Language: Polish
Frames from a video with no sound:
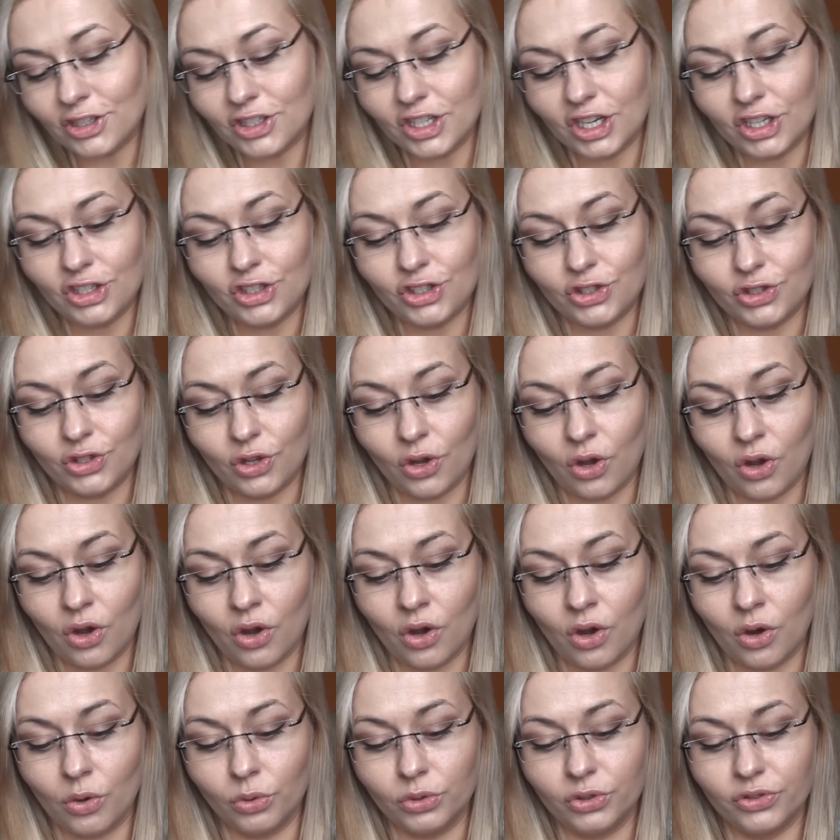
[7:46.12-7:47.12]
rzecz
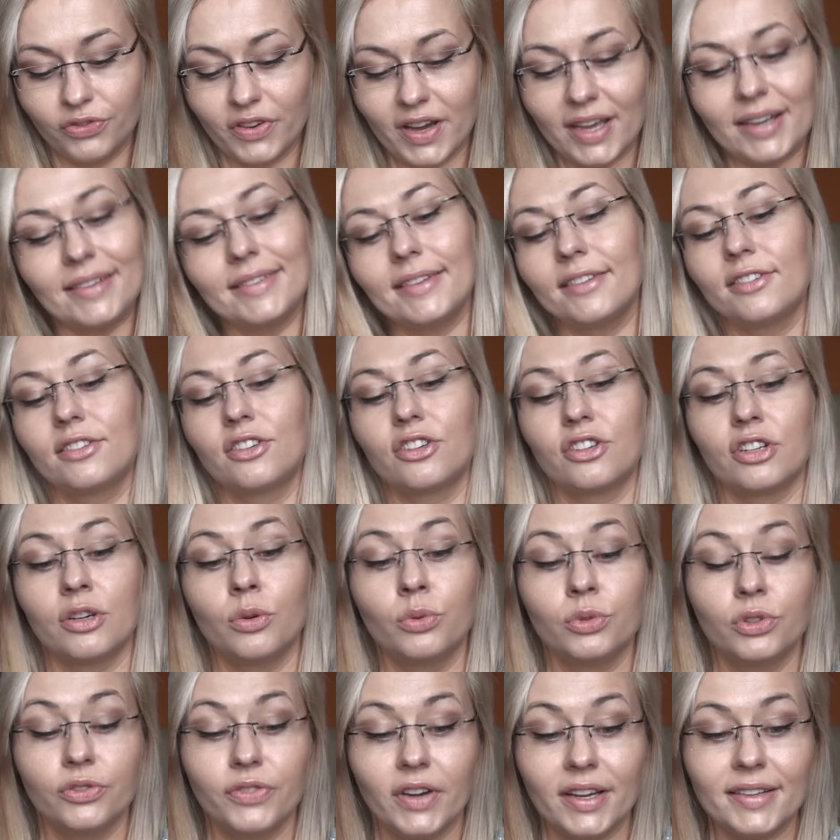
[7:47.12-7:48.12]
to utwardzacz,
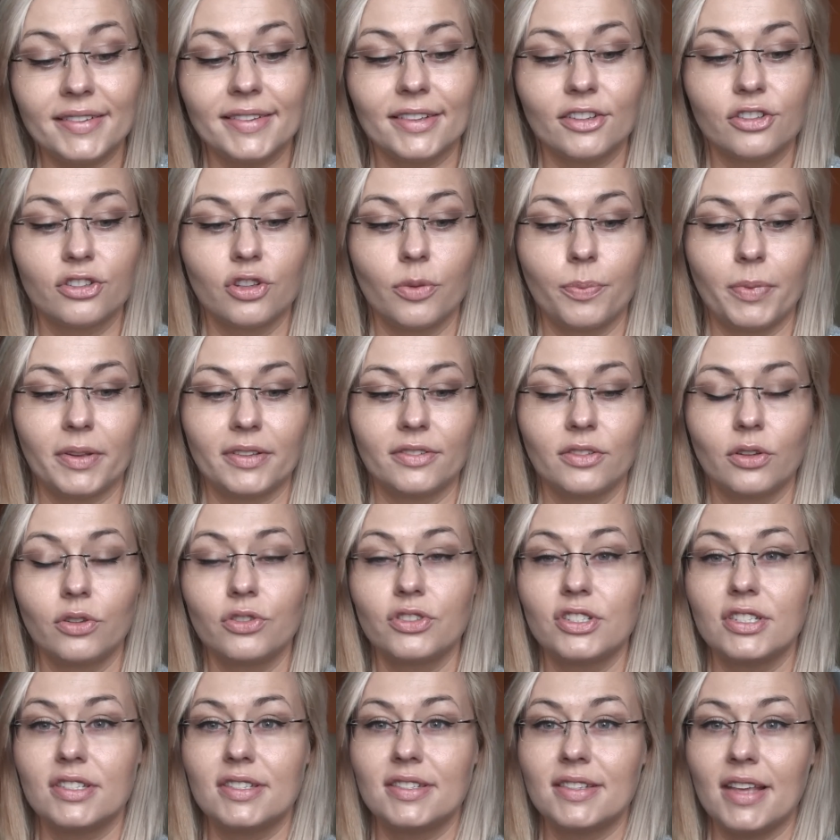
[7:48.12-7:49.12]
utwardzacz do
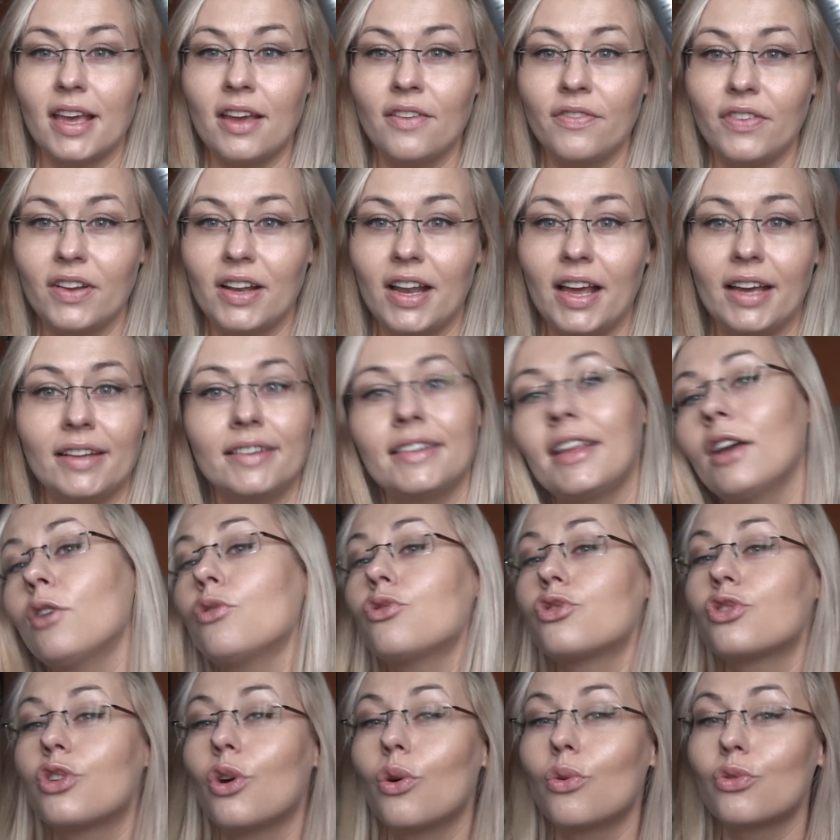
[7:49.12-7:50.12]
paznokci z Eveline. Ja
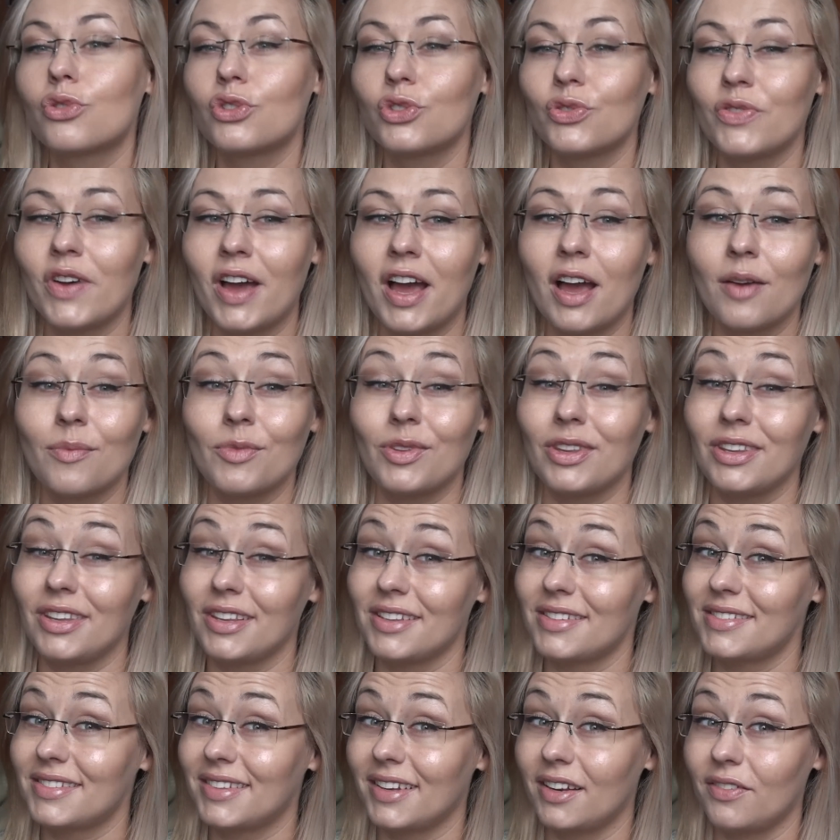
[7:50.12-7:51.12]
już go używałam i
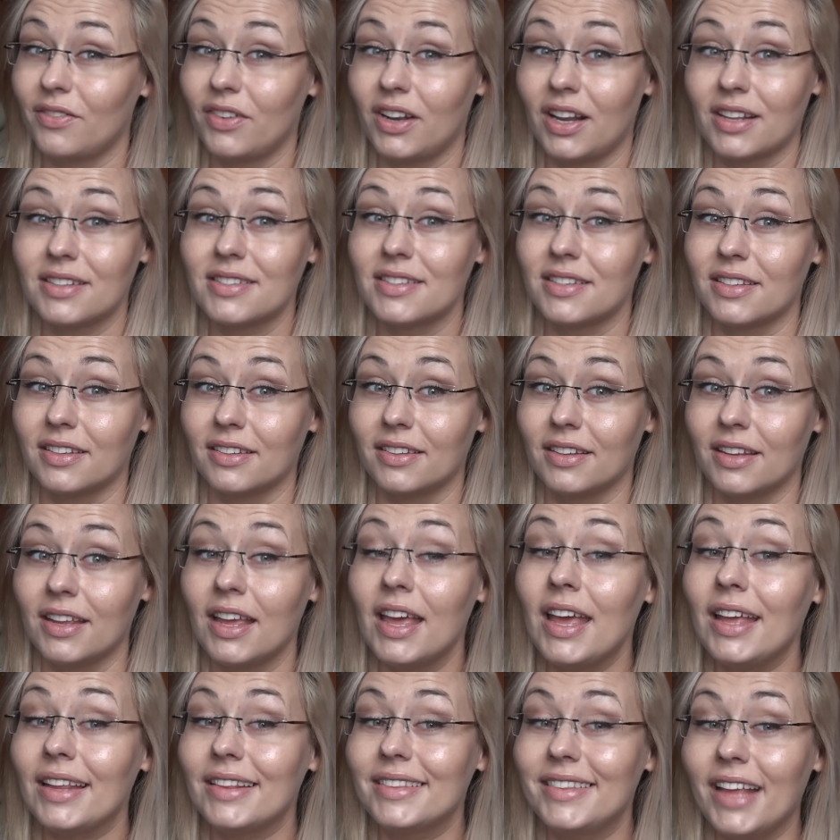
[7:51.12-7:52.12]
jest rewelacyjny.
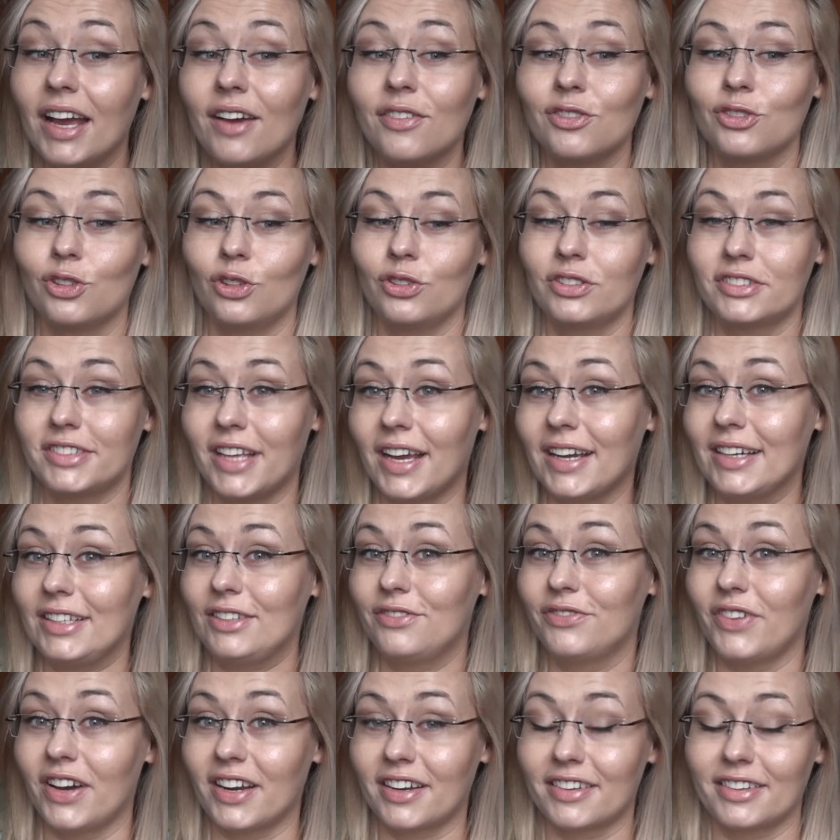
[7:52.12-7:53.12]
Dawno tak
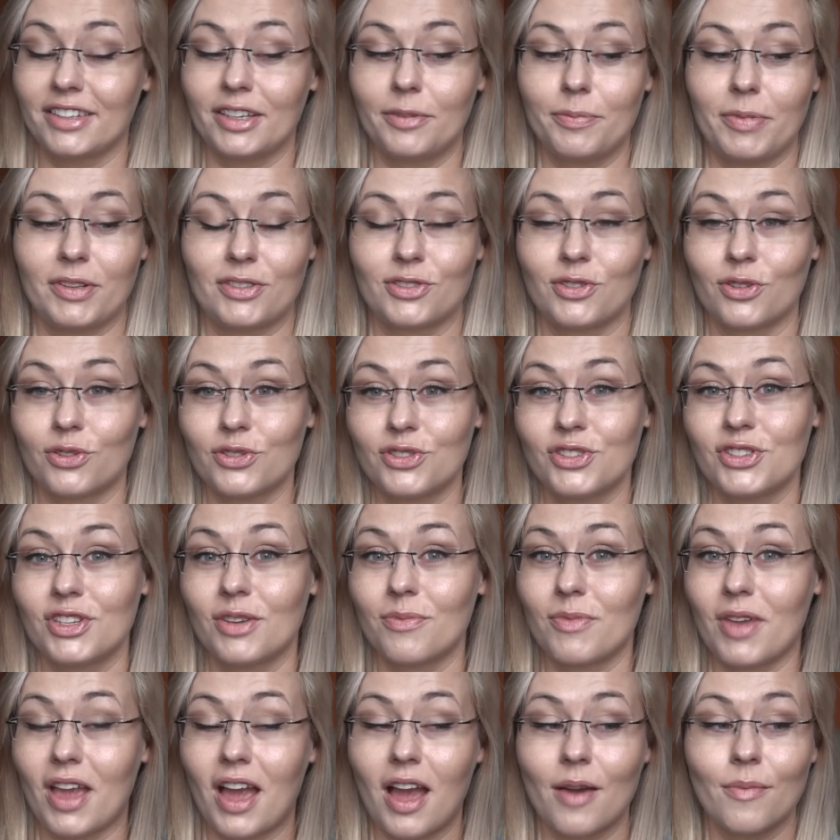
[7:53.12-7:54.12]
twardych paznokci nie
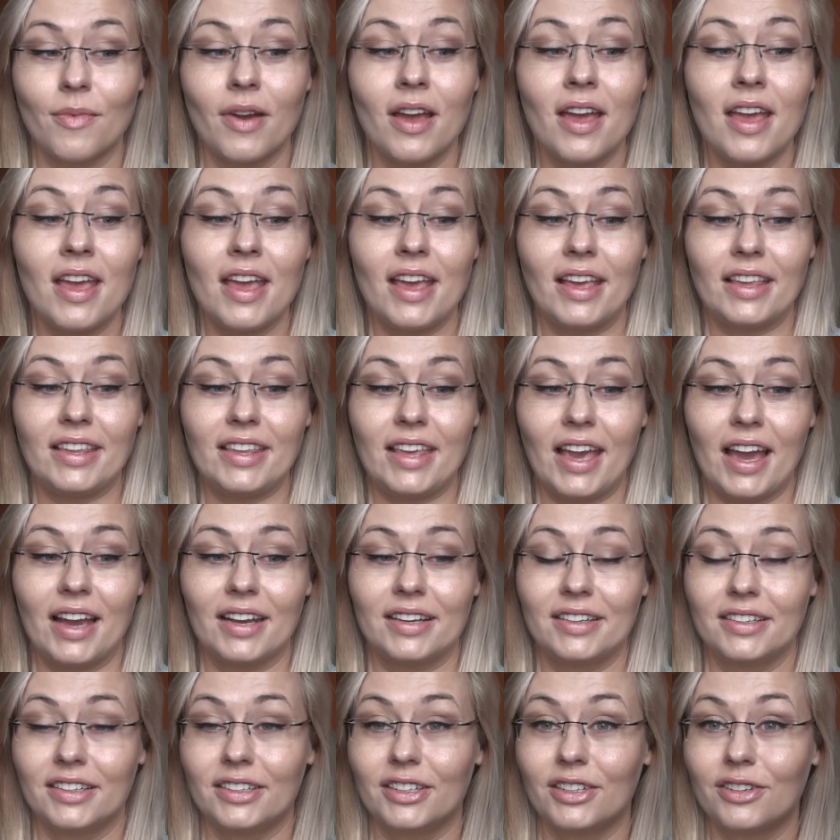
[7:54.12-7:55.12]
miałam
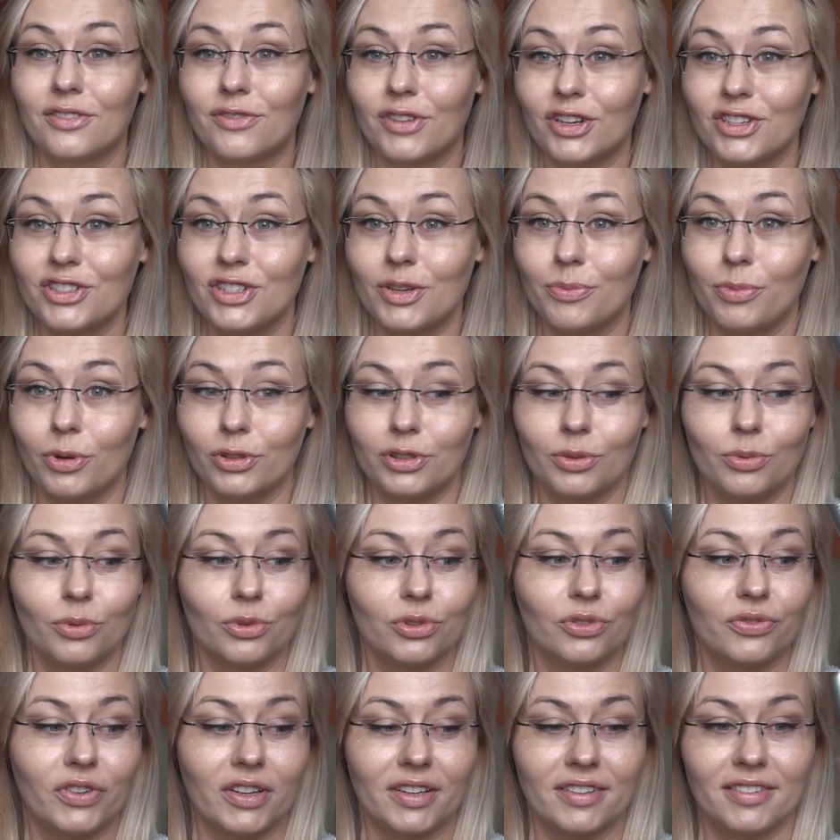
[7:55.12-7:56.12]
jak e, właśnie po tym
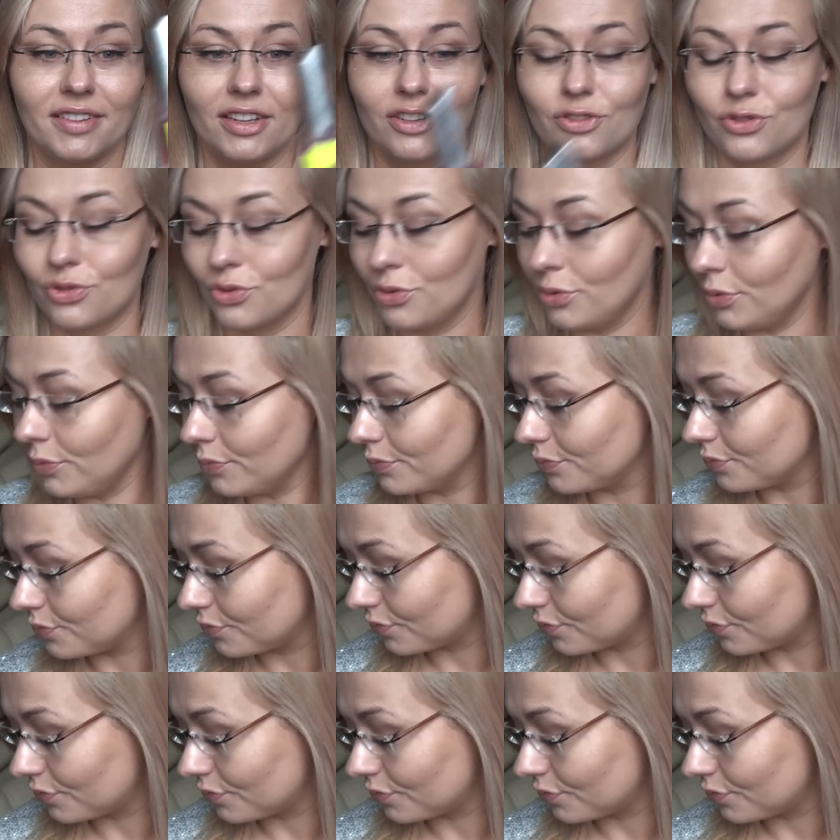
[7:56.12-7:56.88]
utwardzaczu.